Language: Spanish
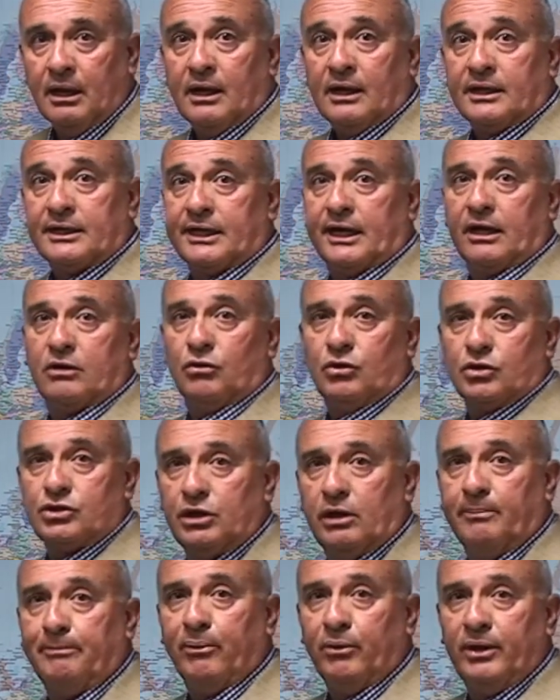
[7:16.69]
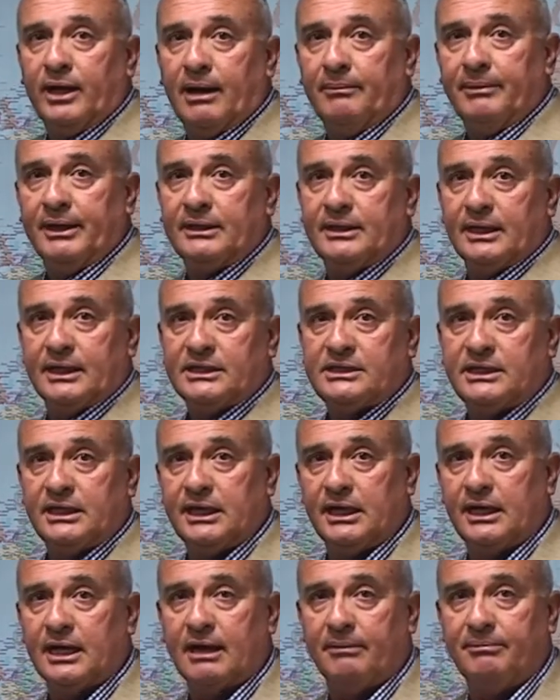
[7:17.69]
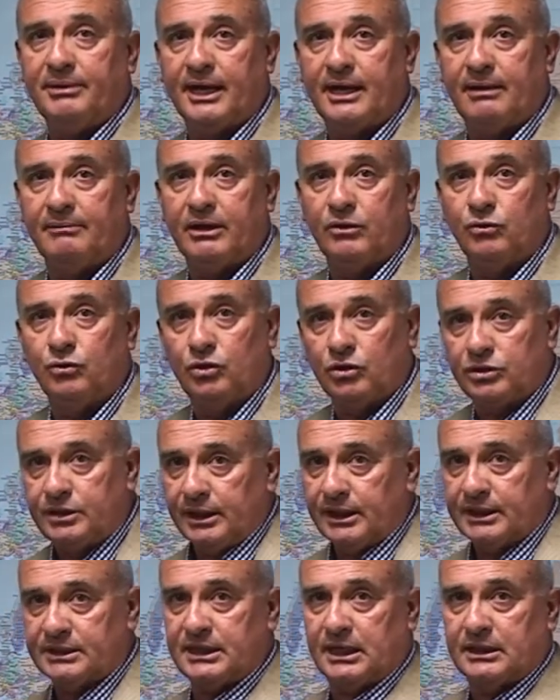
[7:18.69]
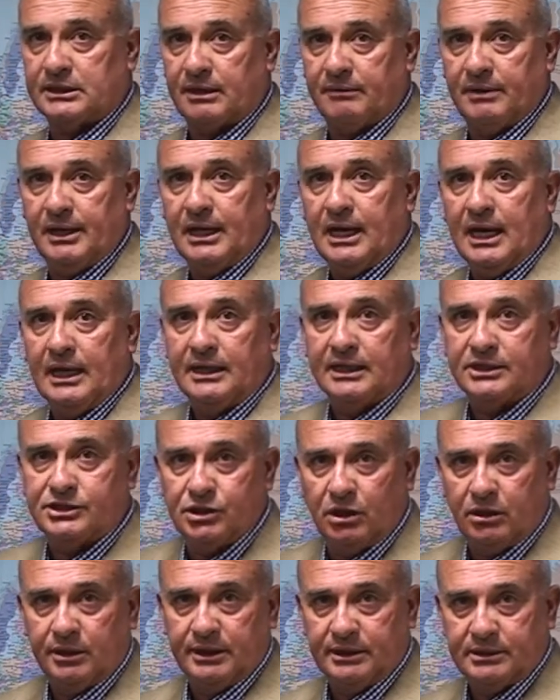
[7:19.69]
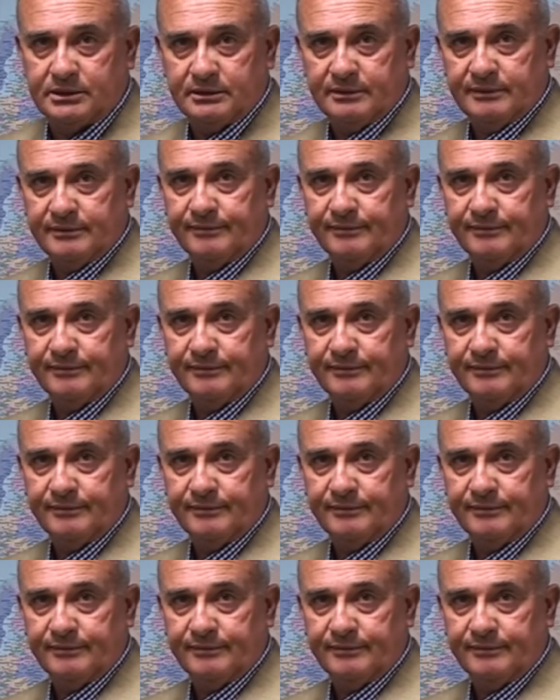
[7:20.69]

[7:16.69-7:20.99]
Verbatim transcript: Reconocieron públicamente que si quieren cambiar a Maduro tiene que ser a través de las elecciones.